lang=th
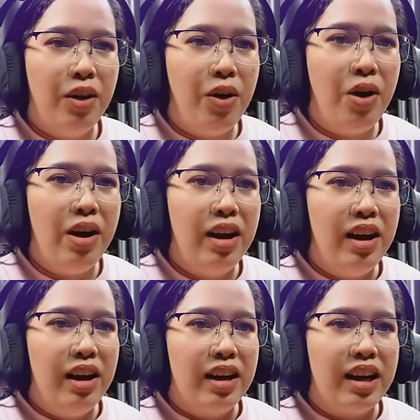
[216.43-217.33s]
อ๋อ
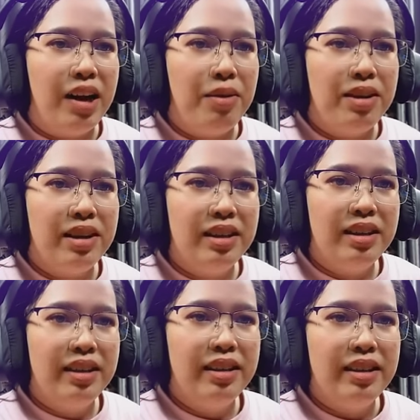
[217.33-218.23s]
เขาคือ
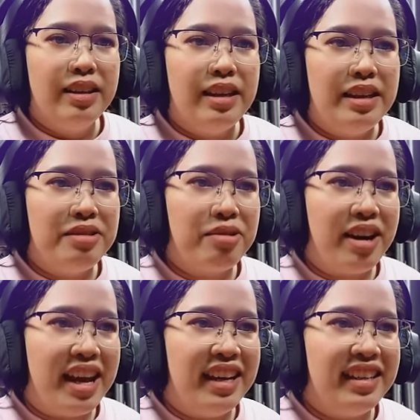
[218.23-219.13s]

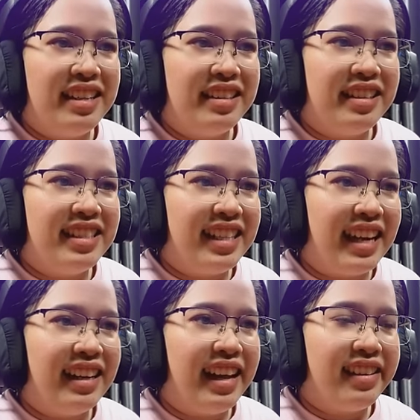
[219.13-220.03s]
Integrate
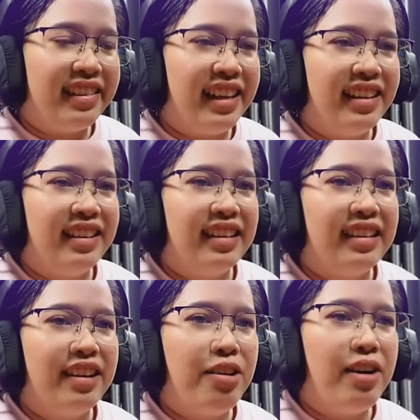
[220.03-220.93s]
Intelligent Assist
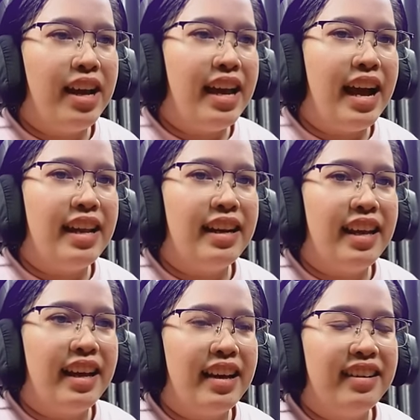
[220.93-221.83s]
อ๋อ AI นั่น
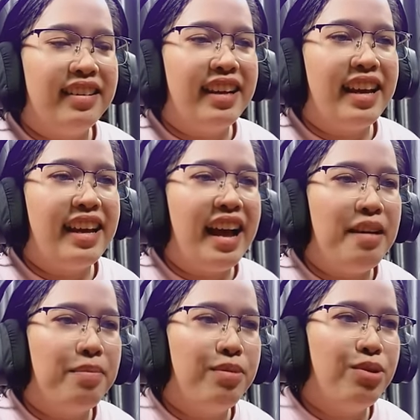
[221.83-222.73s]
เองอะเรียกง่า
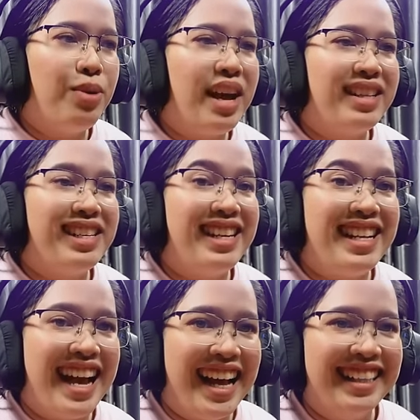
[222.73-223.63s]
ยๆผู้ช่วยอัจฉริ
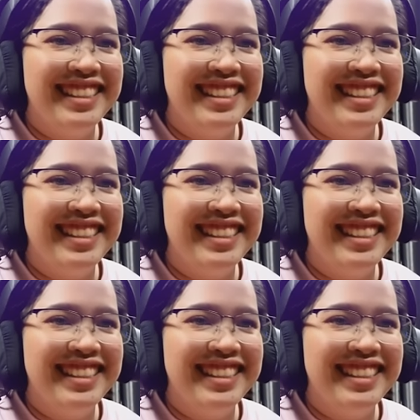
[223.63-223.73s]
ยะ